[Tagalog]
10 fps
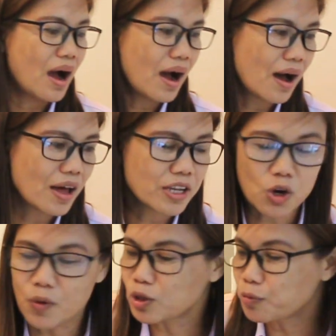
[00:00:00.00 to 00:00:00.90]
uh,
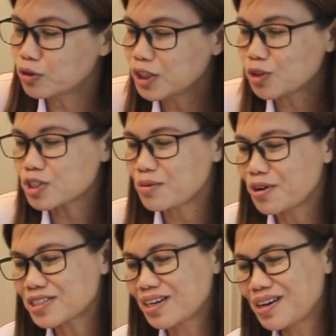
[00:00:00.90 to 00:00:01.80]
nagkwento po dito sa,
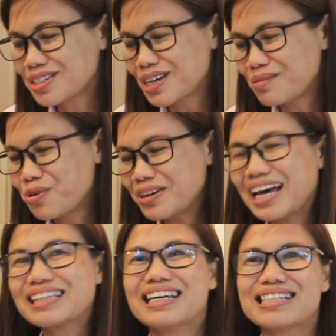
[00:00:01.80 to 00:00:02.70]
sa, sa book
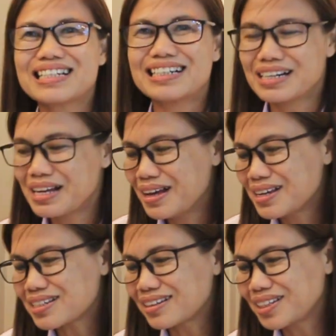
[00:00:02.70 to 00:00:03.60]
natin, sa,
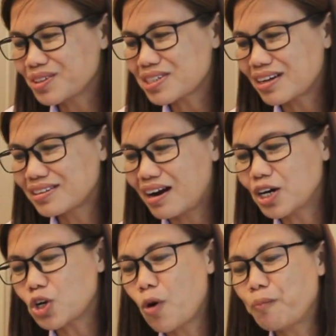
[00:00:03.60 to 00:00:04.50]
sa, dito sa The
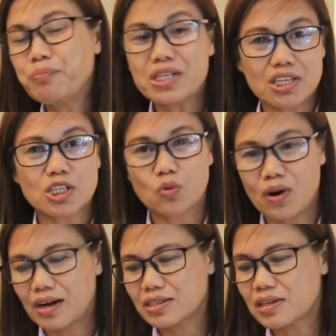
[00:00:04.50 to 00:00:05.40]
Art of Business
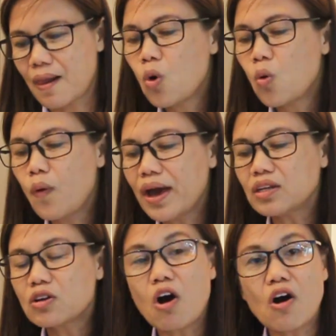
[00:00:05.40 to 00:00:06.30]
Wars.
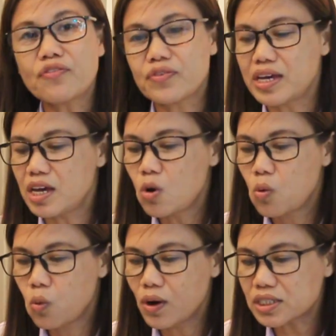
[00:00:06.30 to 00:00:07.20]
When coffee
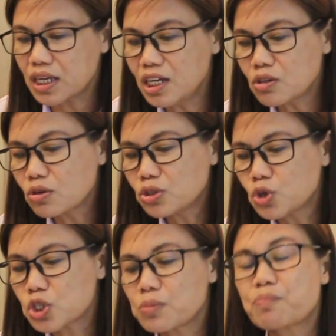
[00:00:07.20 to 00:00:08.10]
was
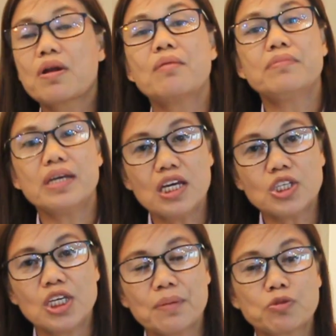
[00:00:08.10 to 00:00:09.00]
introduced from
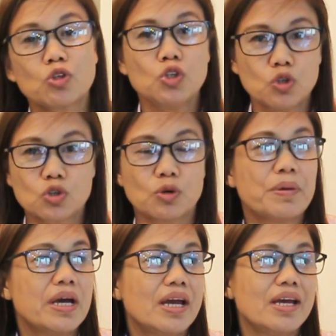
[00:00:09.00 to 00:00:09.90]
Egypt to
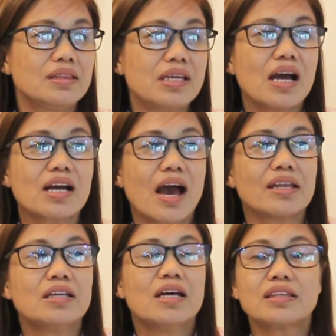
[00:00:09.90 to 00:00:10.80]
Europe, hindi
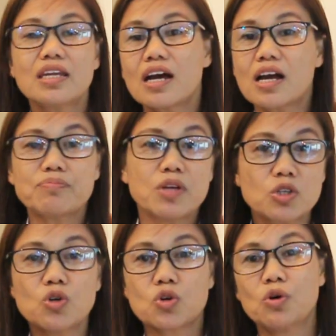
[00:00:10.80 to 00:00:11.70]
agad tinanggap ng
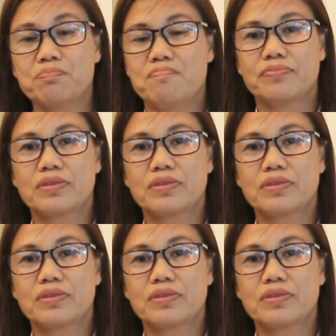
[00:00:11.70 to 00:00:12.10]
Europe.